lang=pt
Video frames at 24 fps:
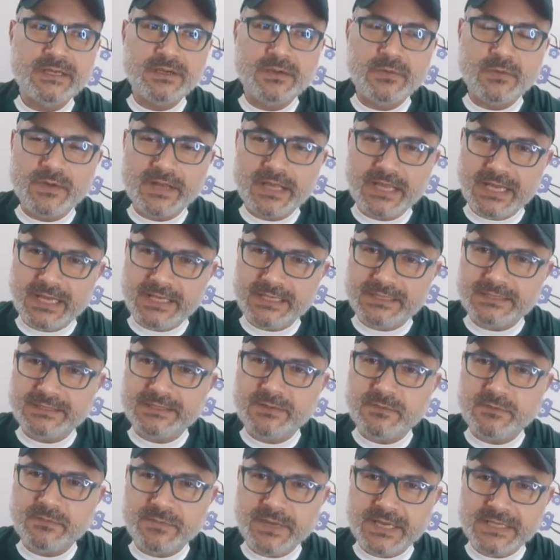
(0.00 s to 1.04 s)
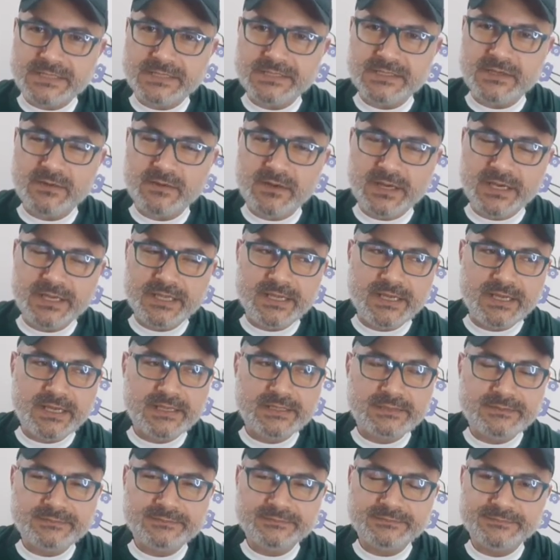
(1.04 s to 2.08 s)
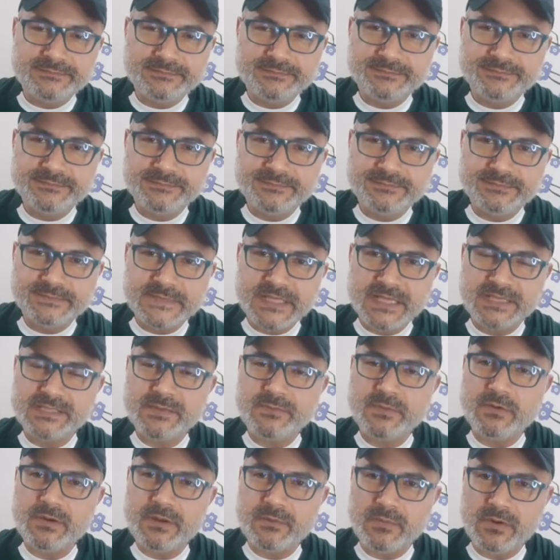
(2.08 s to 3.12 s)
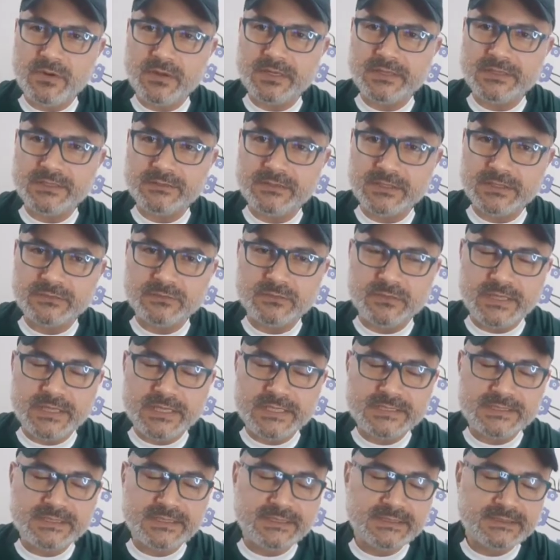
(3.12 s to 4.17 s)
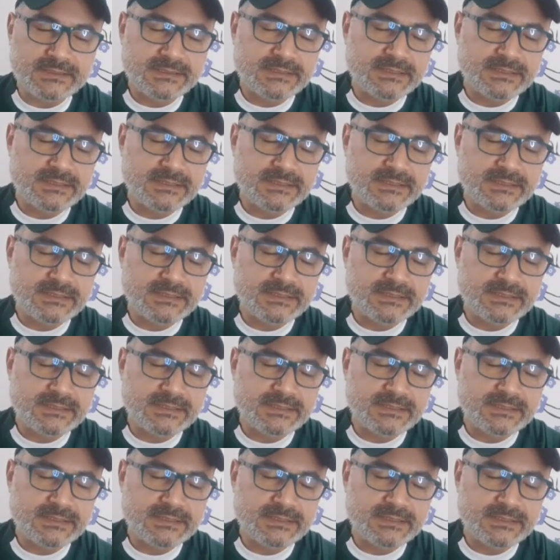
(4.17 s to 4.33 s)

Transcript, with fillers: o cara deu um passe de calcanhar, recebeu uma bola ali do atuista